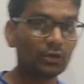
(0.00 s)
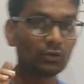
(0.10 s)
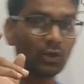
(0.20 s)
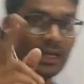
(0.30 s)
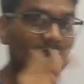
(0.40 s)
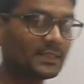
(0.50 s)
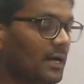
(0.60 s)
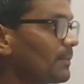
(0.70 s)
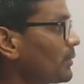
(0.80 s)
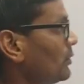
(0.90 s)
तो ऐसा
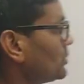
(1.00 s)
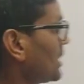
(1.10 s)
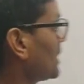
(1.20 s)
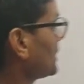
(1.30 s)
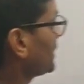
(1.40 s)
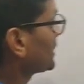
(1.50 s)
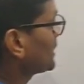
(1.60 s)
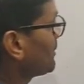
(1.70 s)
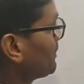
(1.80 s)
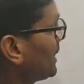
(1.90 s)
आपको उदाहरण
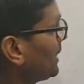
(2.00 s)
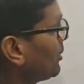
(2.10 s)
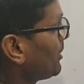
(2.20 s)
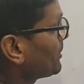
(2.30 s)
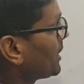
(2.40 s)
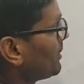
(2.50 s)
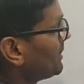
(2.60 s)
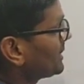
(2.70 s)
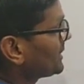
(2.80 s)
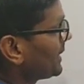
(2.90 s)
देखना है पहला आपका
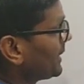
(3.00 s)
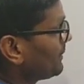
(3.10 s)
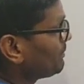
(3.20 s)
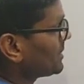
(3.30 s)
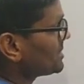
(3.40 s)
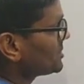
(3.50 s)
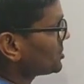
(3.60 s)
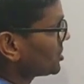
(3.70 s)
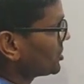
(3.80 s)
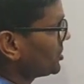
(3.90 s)
मिलता है
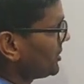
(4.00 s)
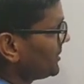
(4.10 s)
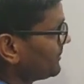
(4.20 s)
पंचक्की